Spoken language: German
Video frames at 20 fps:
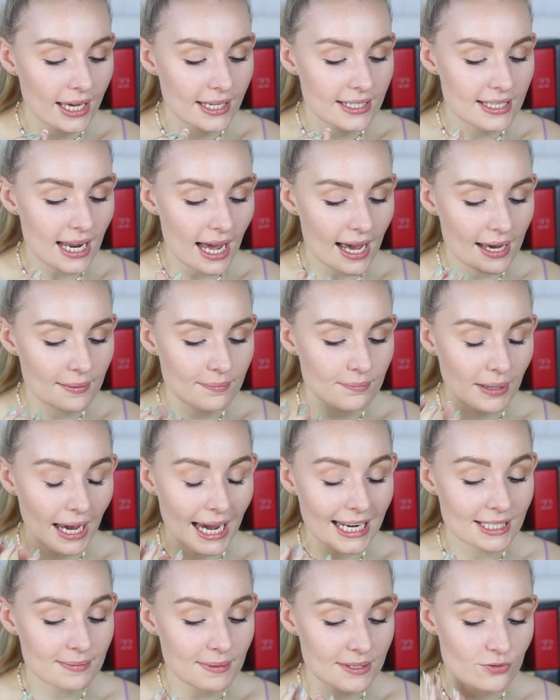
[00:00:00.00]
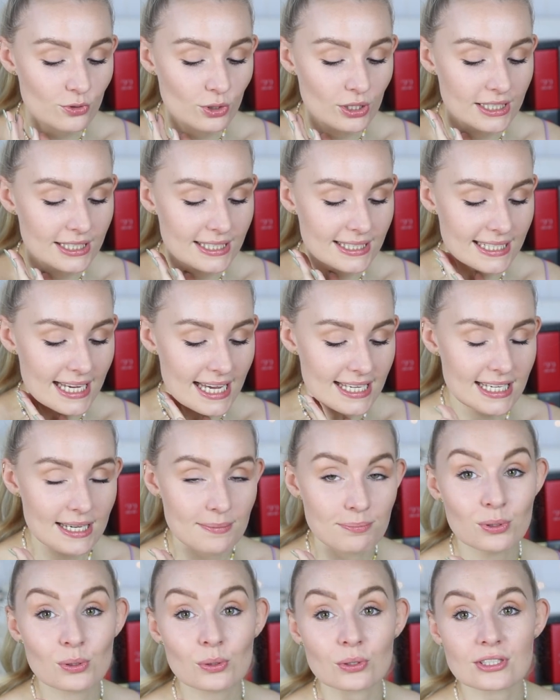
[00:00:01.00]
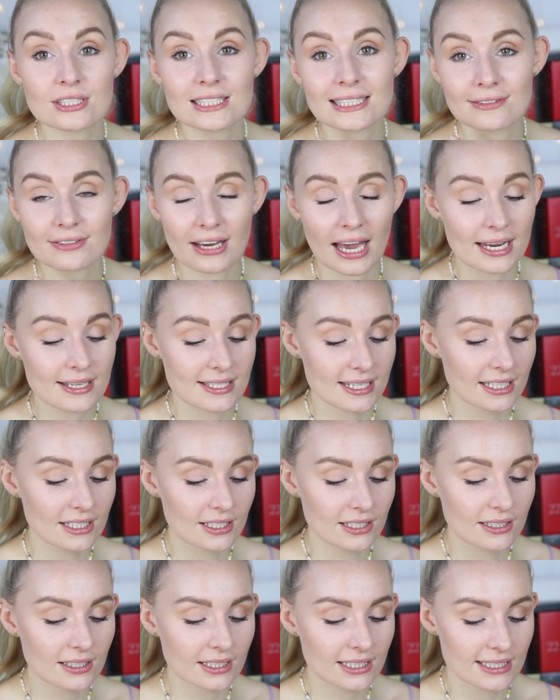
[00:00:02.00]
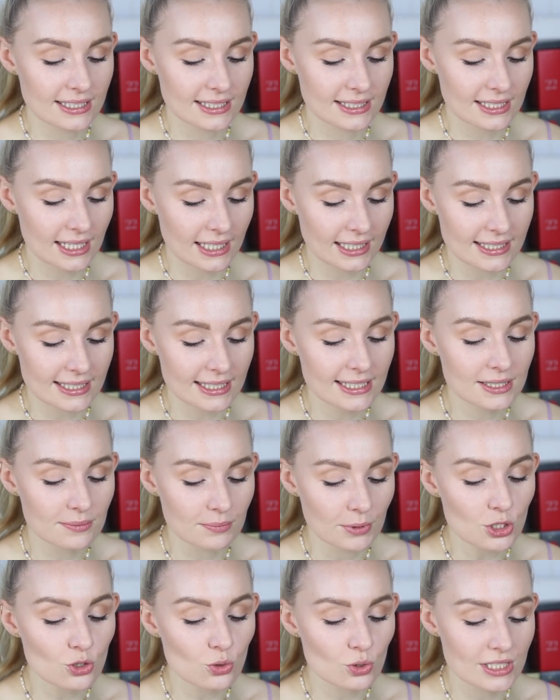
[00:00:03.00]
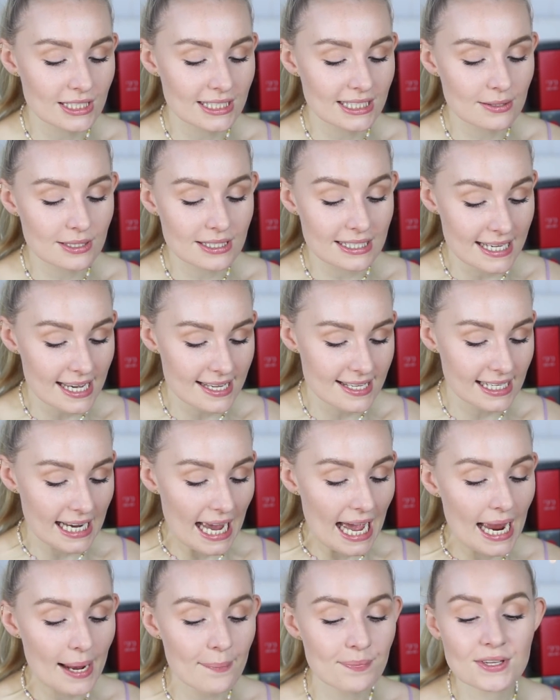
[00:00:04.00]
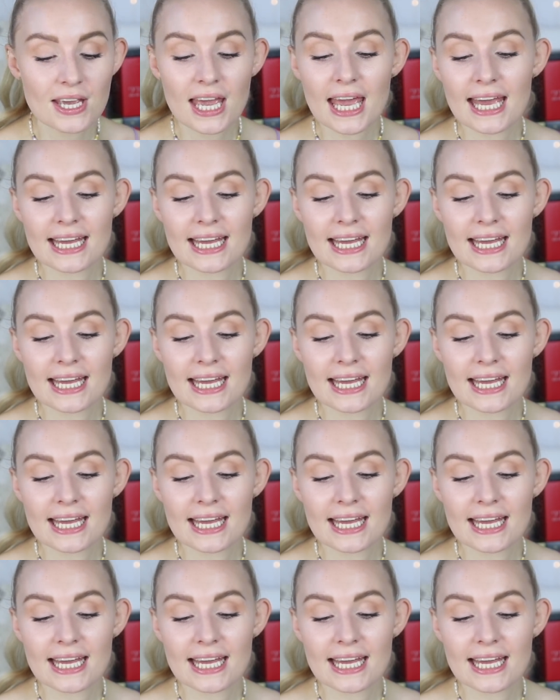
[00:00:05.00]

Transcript: Da reinigt man wirklich sehr, sehr porentief rein seine, sein Gesicht mit und die sind sehr, sehr gehypt.